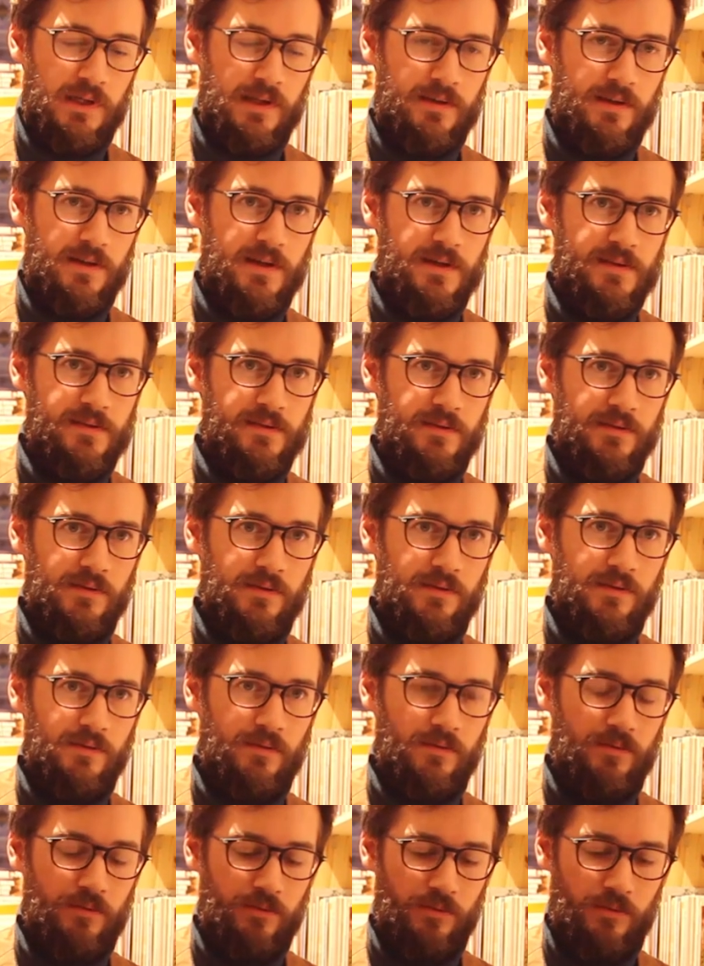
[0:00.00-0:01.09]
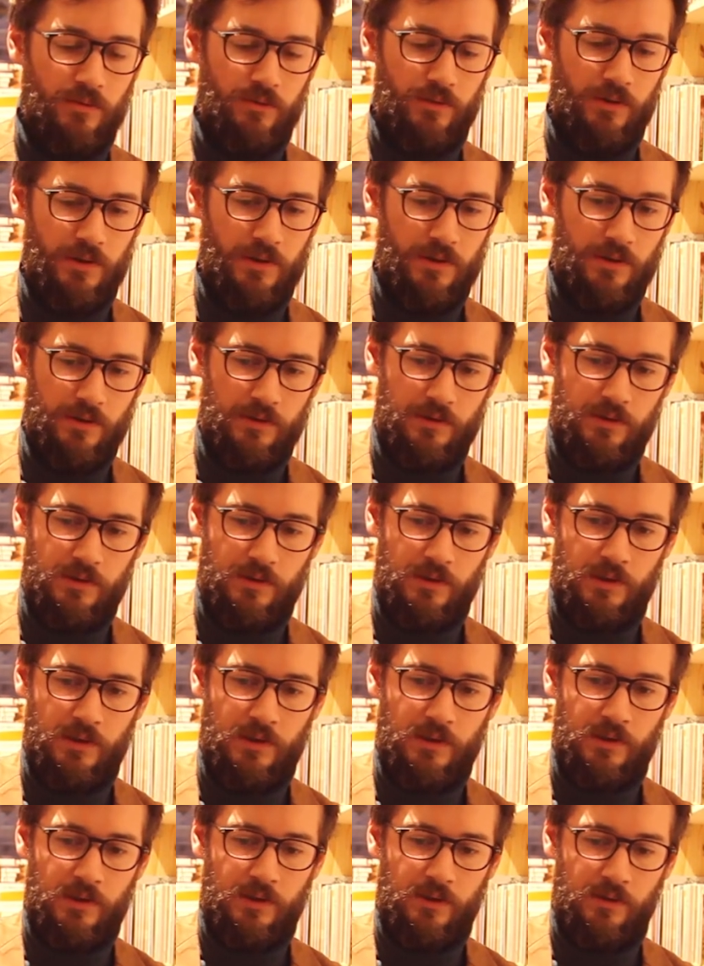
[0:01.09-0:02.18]
la thèse de l'auteur.
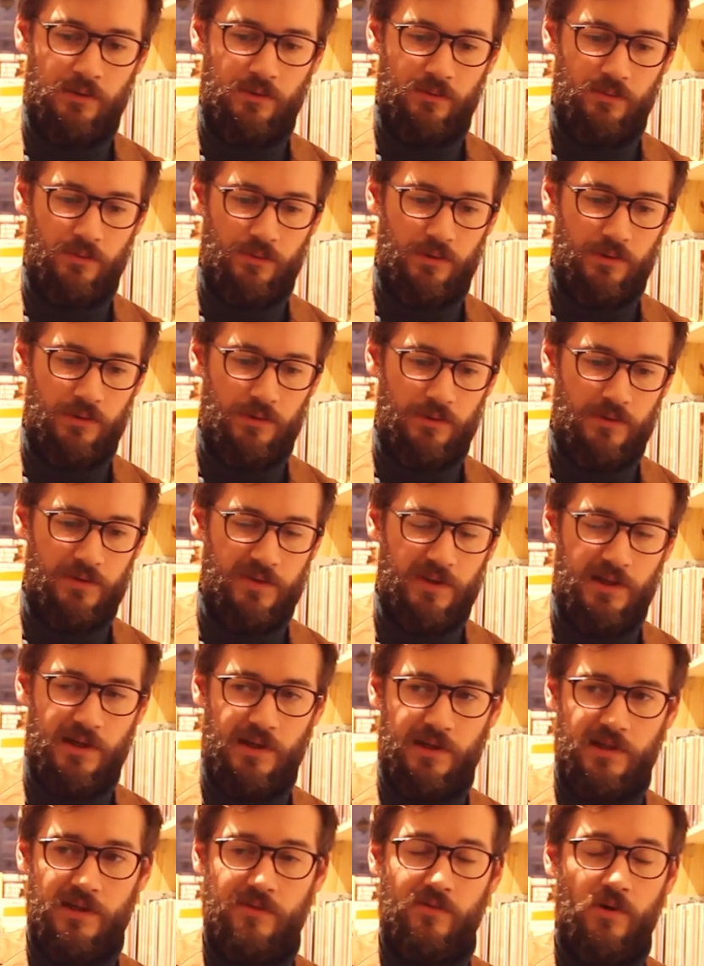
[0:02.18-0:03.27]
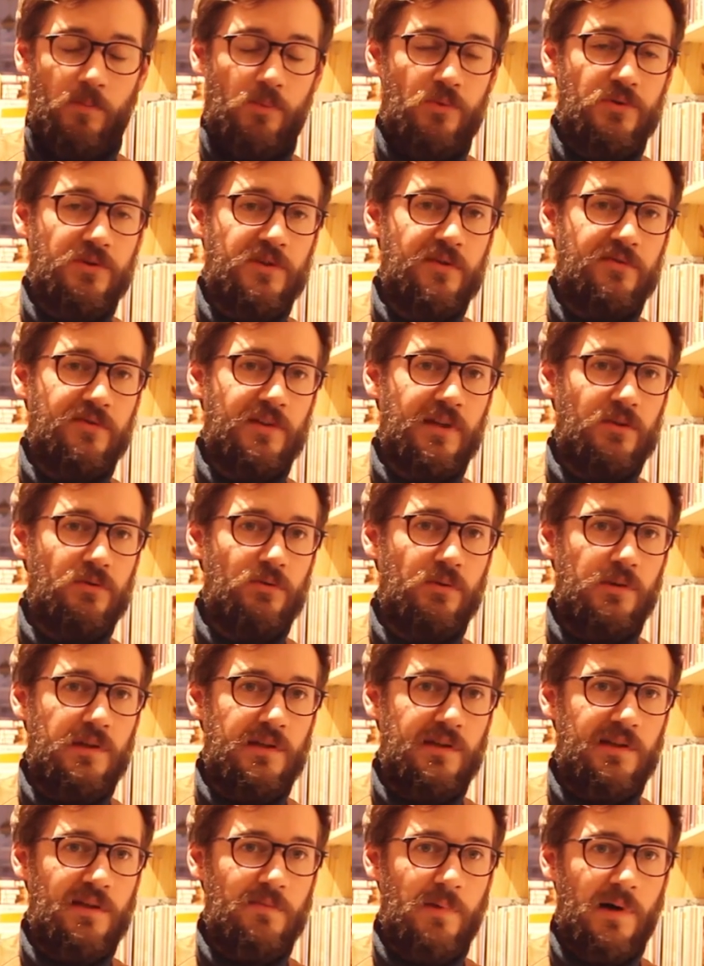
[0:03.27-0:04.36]
Donc euh, c'est un livre en plus qui fait
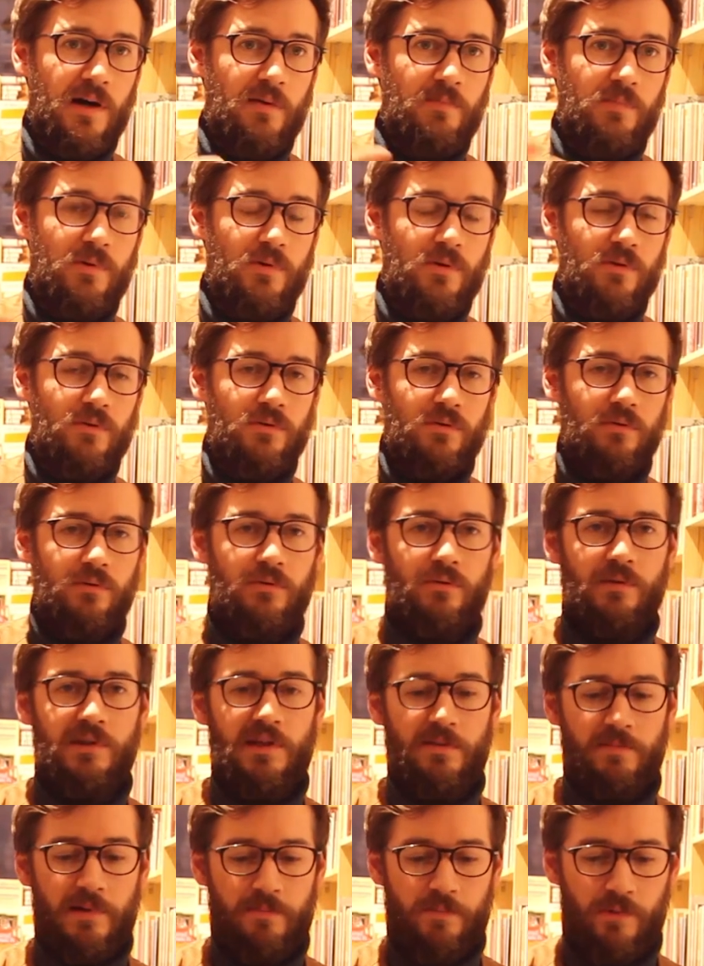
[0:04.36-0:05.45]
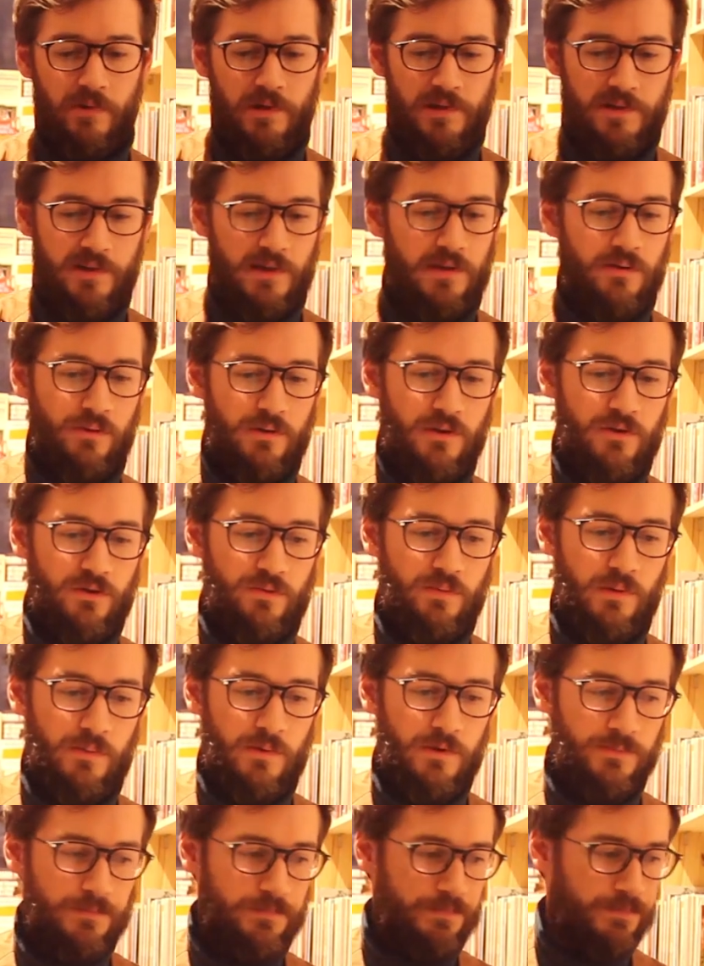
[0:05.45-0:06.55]
d'actualité par rapport au, débat politique qu'on a en ce
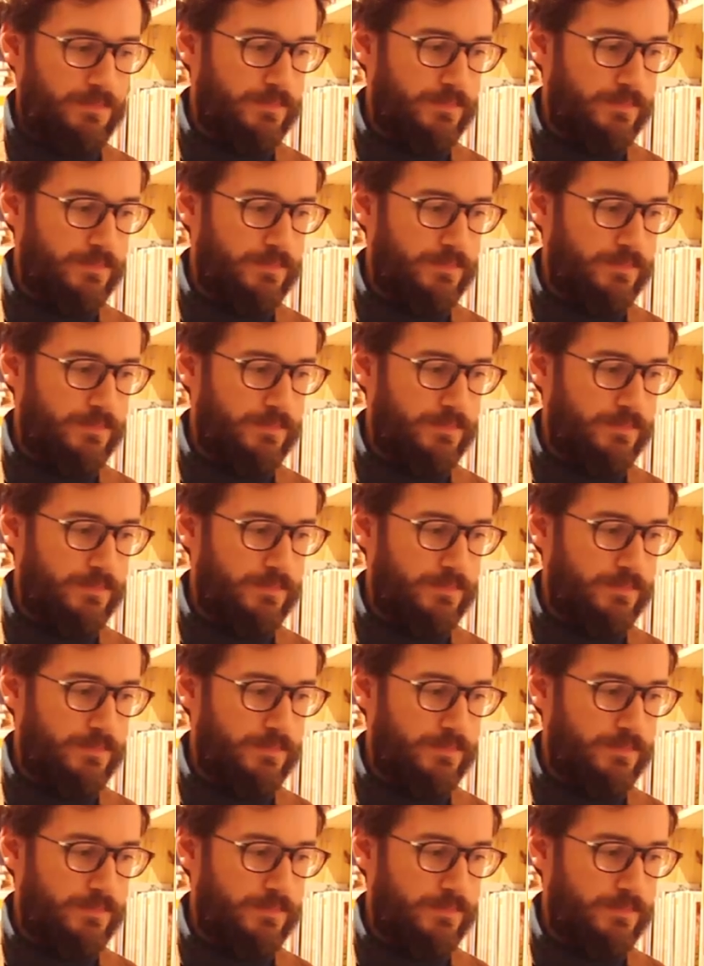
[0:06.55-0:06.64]
moment.